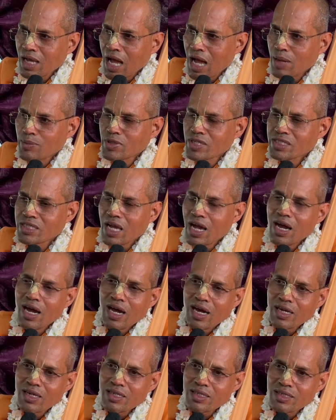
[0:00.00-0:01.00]

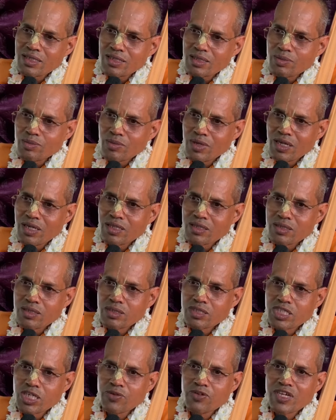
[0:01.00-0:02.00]
আমিষাহার মানে
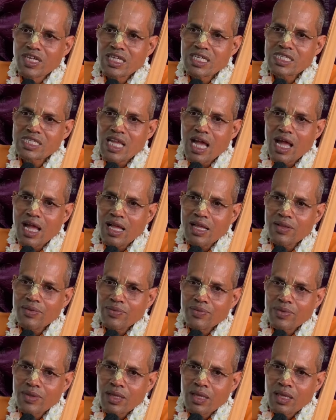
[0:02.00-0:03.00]
জীব হিংসা
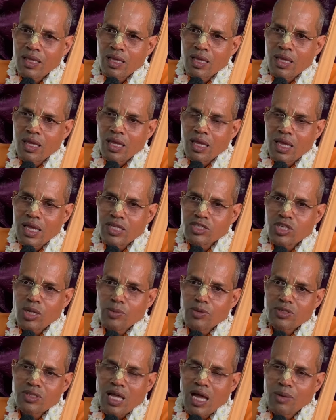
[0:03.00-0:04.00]
এই
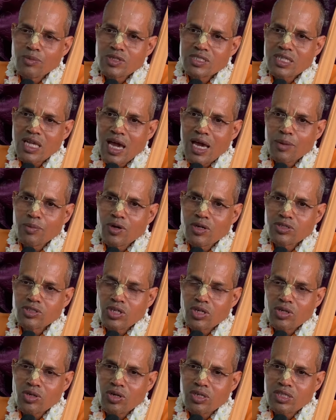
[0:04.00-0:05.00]
সমস্ত আমিষাহার
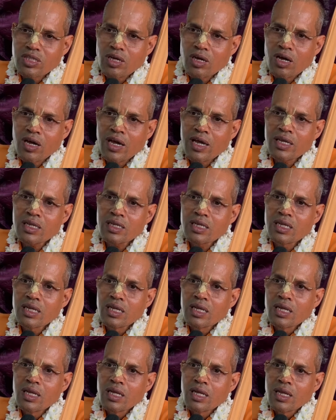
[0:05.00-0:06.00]
বর্জন করতে হয়
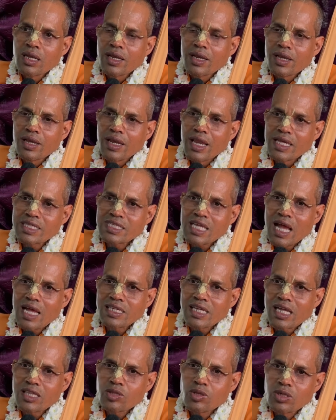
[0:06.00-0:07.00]
নেশা
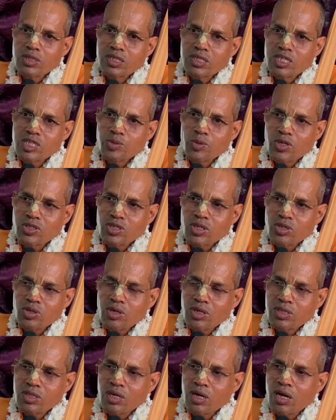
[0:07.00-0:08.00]
জাতীয় জিনিস বর্জন
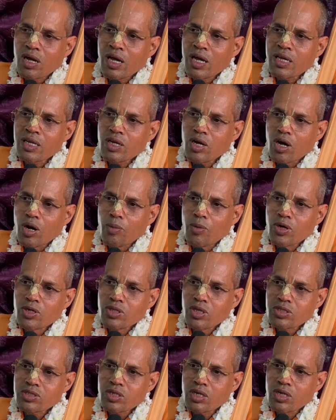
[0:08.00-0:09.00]
করতে হয় অবৈধ
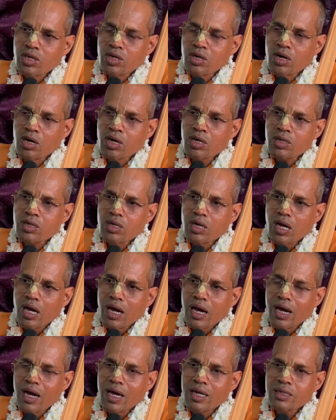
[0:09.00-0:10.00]
সঙ্গ
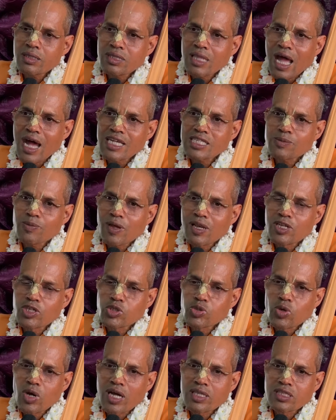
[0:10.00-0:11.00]
আর তাসপালি
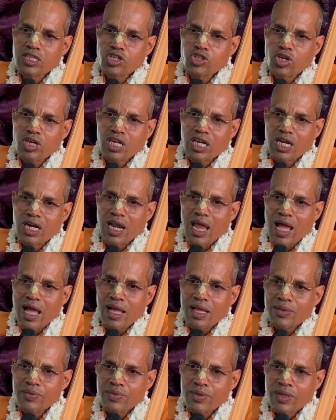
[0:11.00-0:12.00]
জুয়া দ্রুতক্রীড়া
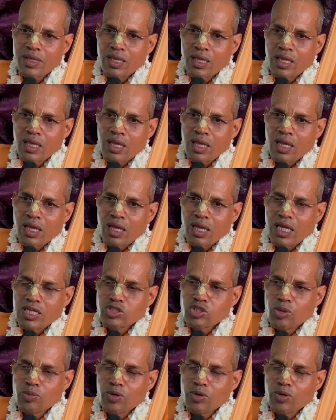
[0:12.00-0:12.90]
এসব